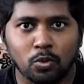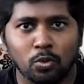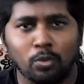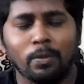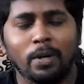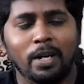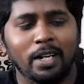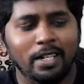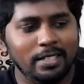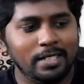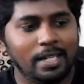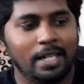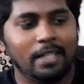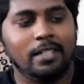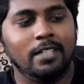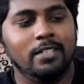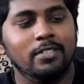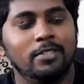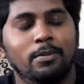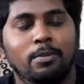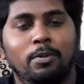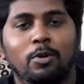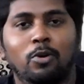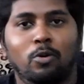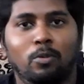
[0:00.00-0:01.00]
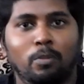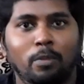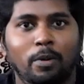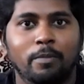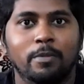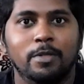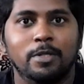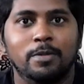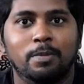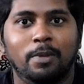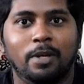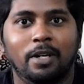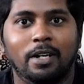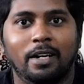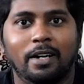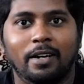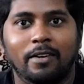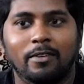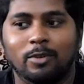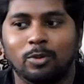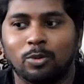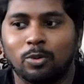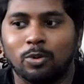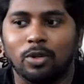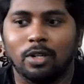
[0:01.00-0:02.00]
உண்மையிலேயே ஜெகதீஷ் இப்போ ரொம்ப மிஸ் பண்ணுறேன்
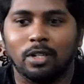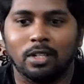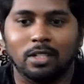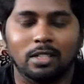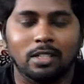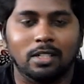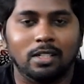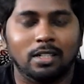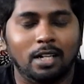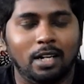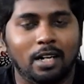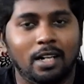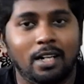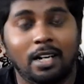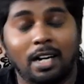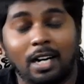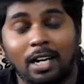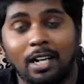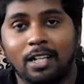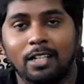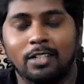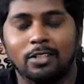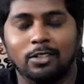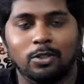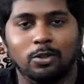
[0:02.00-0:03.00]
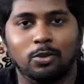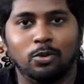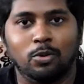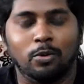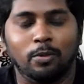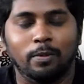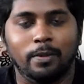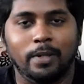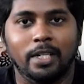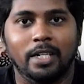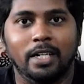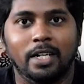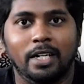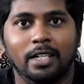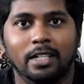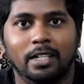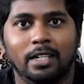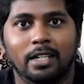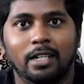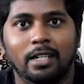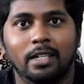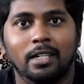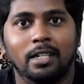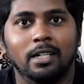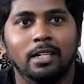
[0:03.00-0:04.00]
அவன் கூட இருந்திருந்தானா நல்லா இருந்திருக்கும் அப்படின்னு
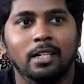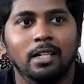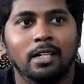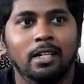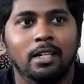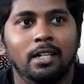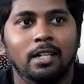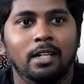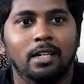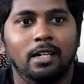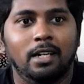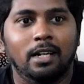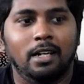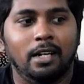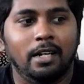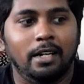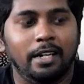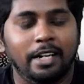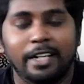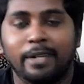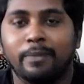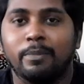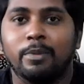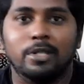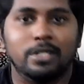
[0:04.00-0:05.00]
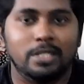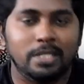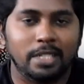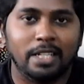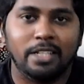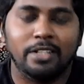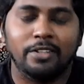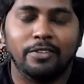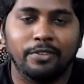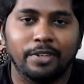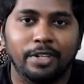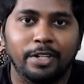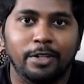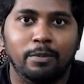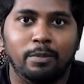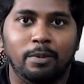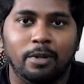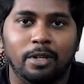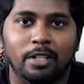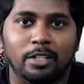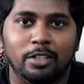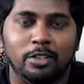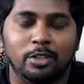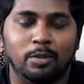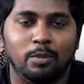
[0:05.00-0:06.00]
நினைக்கிறேன் ரெண்டு பேரும் சேர்ந்து வீடியோ
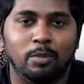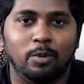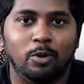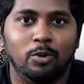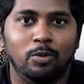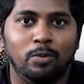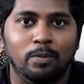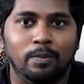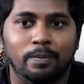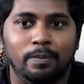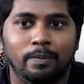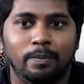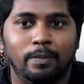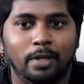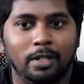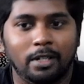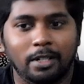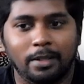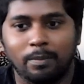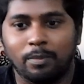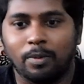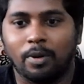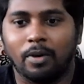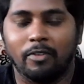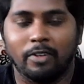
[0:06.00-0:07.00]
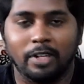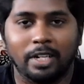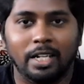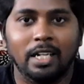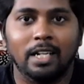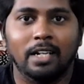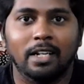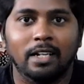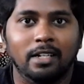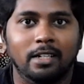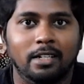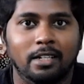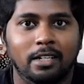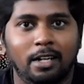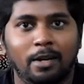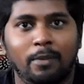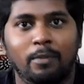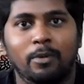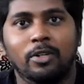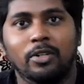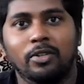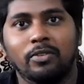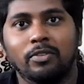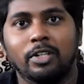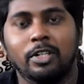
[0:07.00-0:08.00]
பண்ணியிருந்திருப்போம் பட் இப்போ அவன் இல்லை நான்
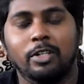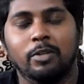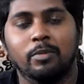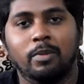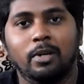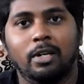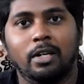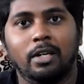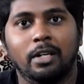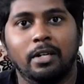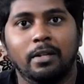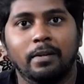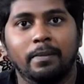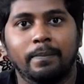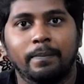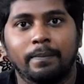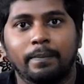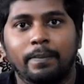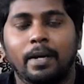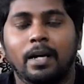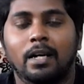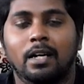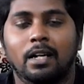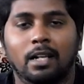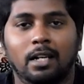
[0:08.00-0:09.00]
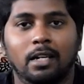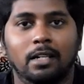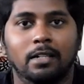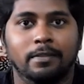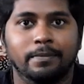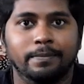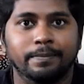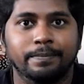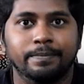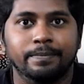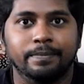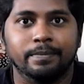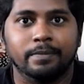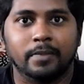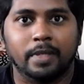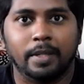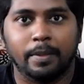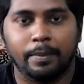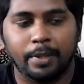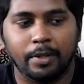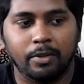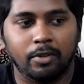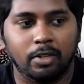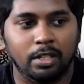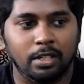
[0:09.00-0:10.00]
மட்டும் வீடியோ பண்ணுறேன் பார்க்கலாம்
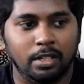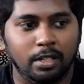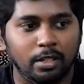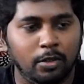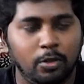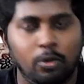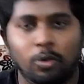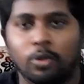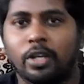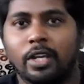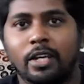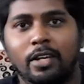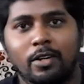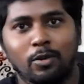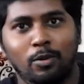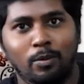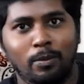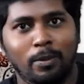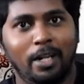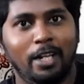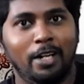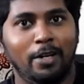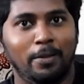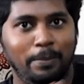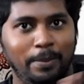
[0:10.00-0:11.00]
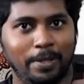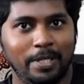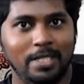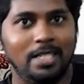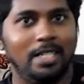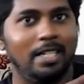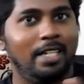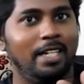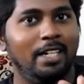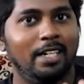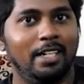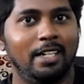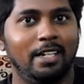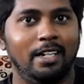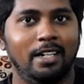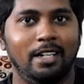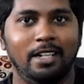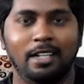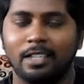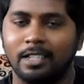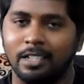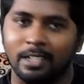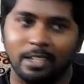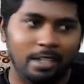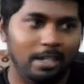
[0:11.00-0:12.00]
எப்படி வருதுன்னு ஓகே ரொம்ப நேரம் பேசிகிட்டே
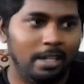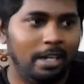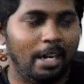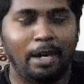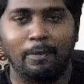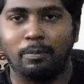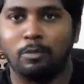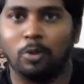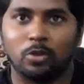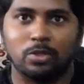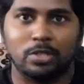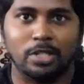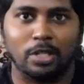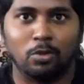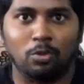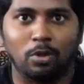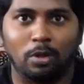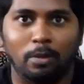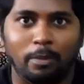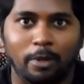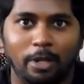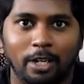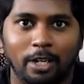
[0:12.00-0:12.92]
இருக்கேன்ல அன்பாக்சிங்குள்ளே